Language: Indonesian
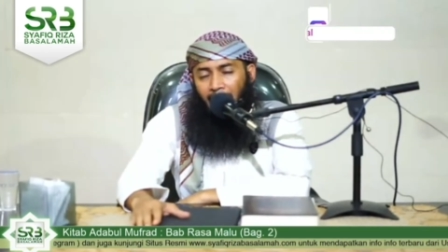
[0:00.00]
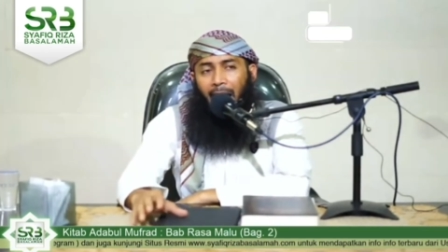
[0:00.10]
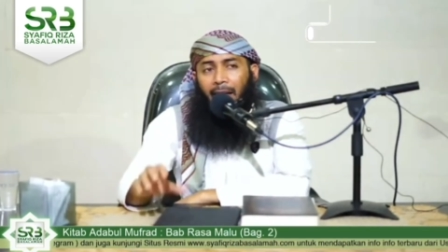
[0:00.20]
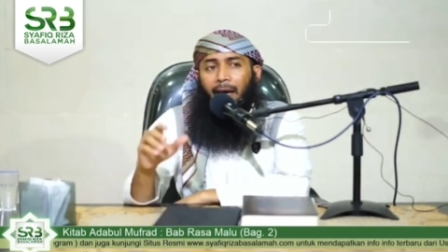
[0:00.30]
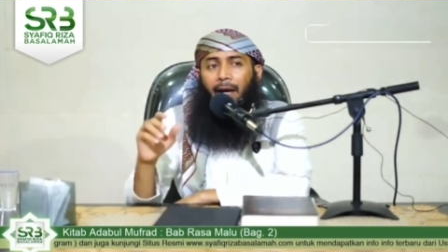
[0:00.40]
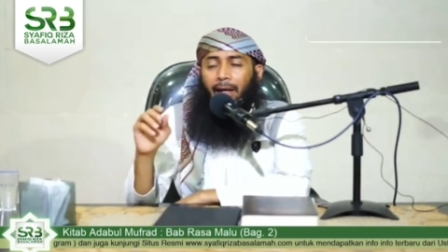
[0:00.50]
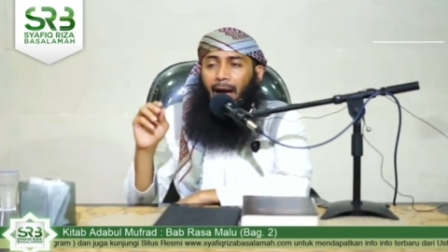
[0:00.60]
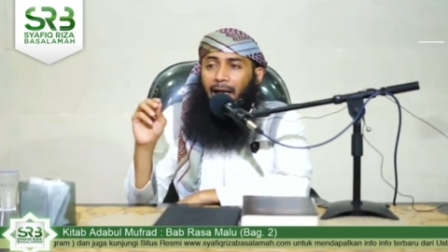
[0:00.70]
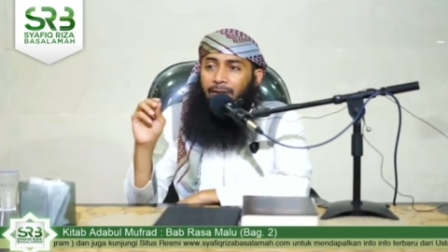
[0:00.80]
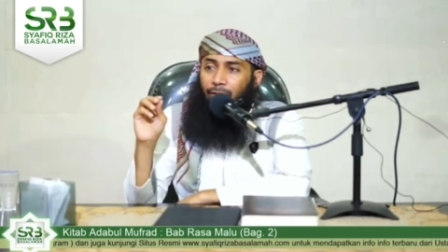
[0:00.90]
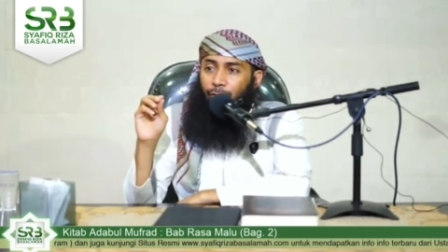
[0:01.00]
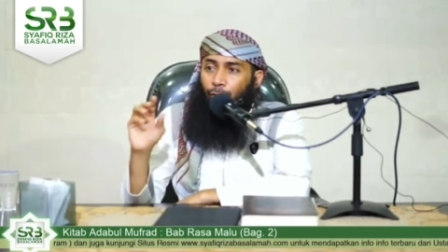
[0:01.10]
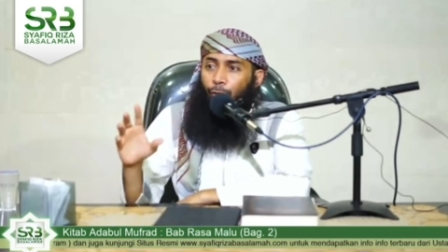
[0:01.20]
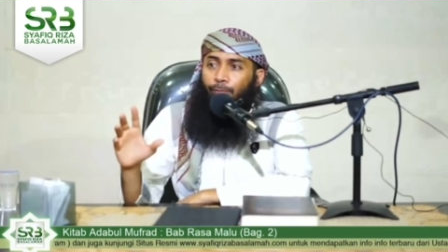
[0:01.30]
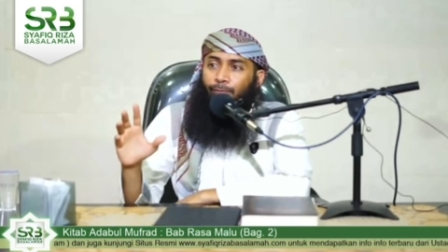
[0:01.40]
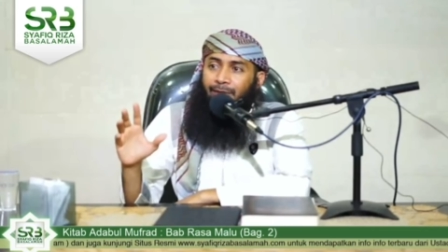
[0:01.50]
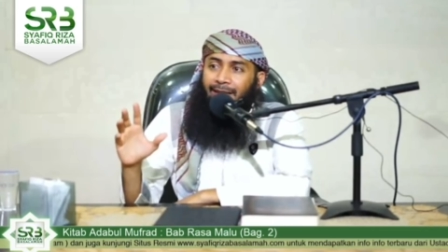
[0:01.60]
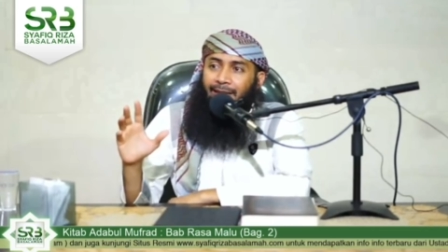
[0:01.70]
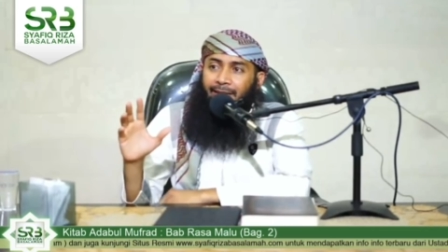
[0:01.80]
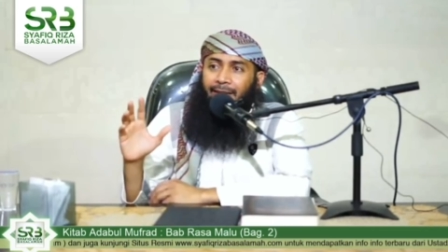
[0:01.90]
agar antum
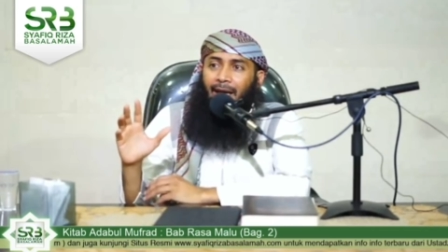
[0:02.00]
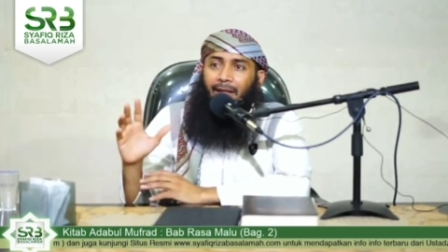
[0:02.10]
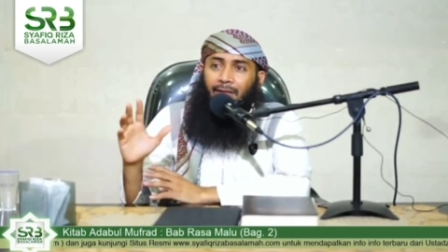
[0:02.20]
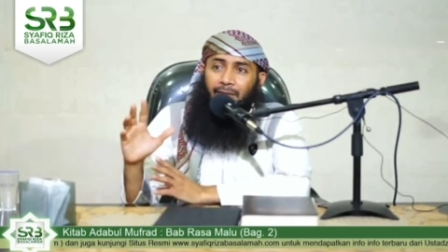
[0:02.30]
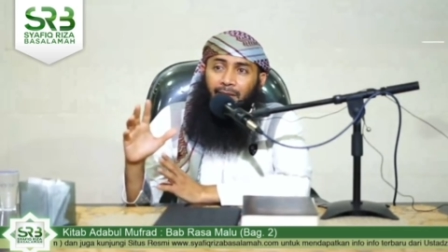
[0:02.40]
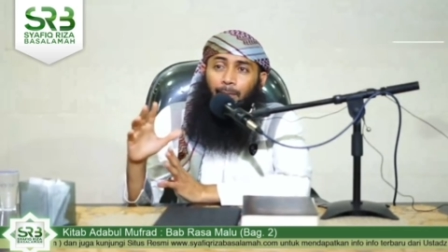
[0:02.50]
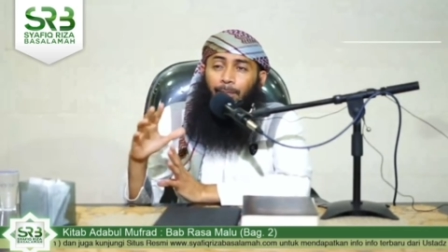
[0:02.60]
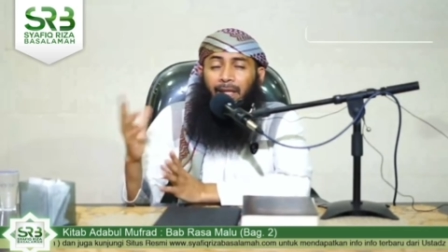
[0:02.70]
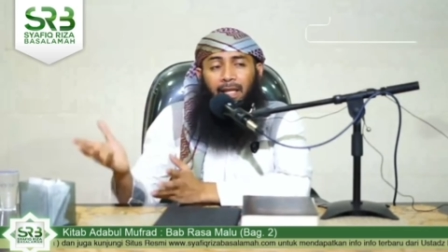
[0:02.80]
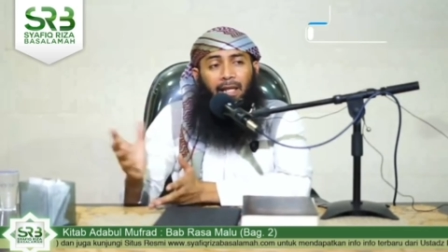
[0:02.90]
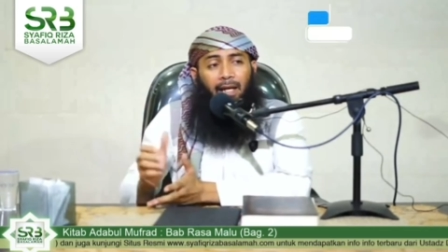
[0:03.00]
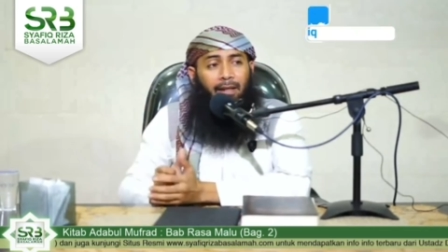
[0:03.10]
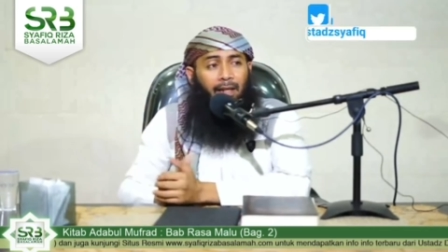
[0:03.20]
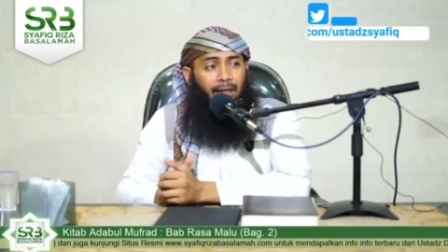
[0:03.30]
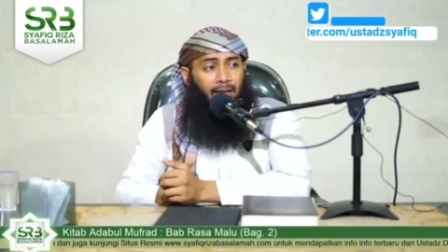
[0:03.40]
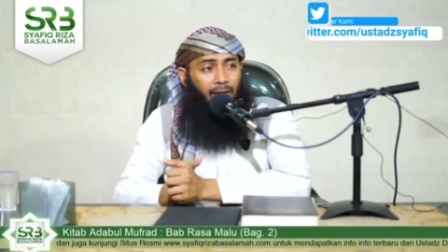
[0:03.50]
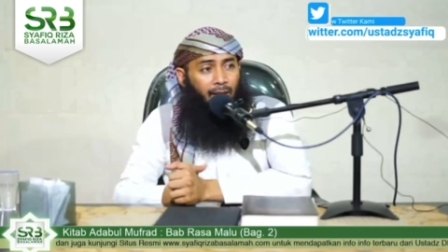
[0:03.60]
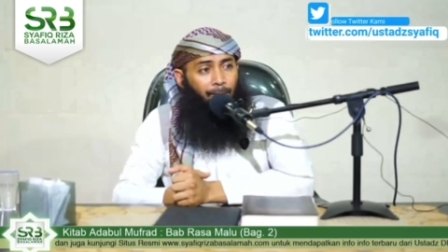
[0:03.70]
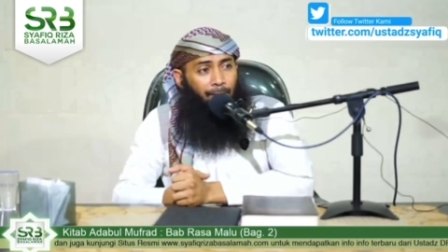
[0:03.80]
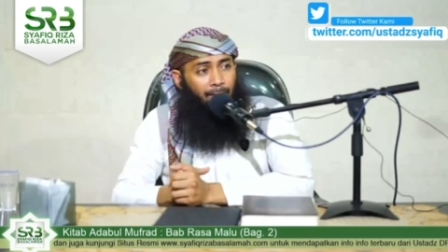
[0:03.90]
tidak kepikiran dengan
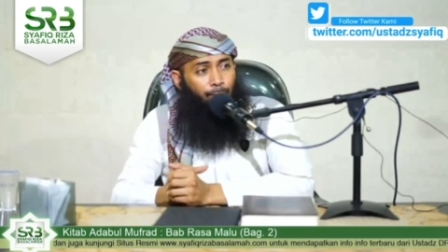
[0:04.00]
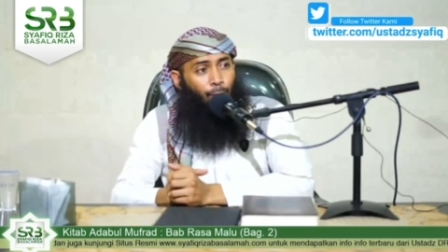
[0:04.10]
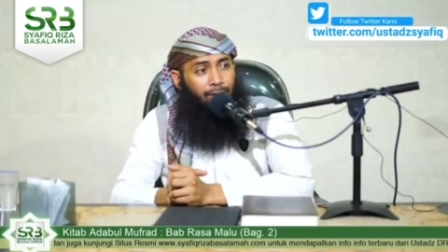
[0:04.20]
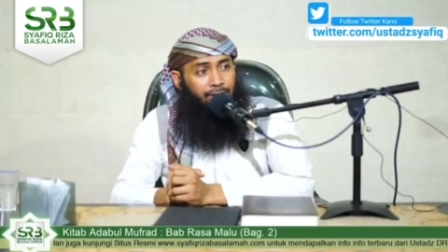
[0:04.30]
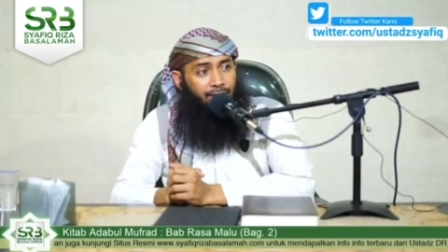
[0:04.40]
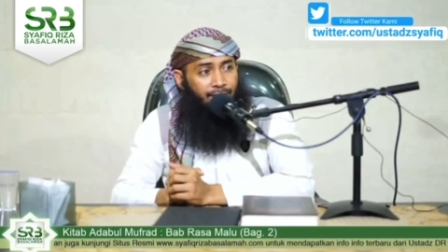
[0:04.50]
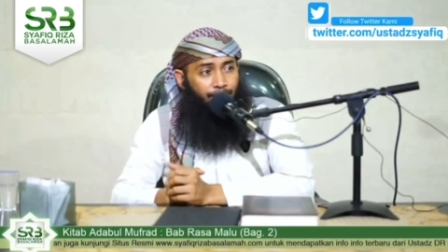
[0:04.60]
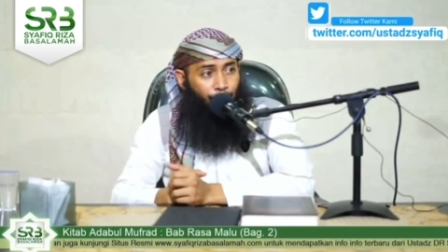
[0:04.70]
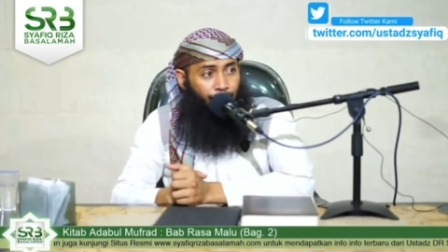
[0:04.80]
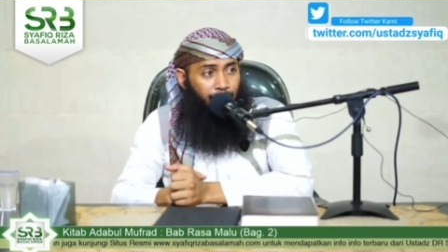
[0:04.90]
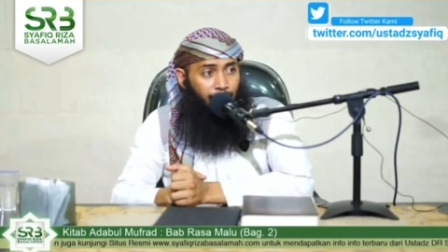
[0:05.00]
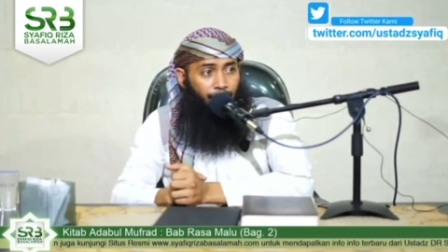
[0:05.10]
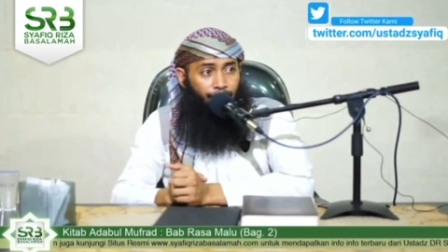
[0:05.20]
perempuan tersebut,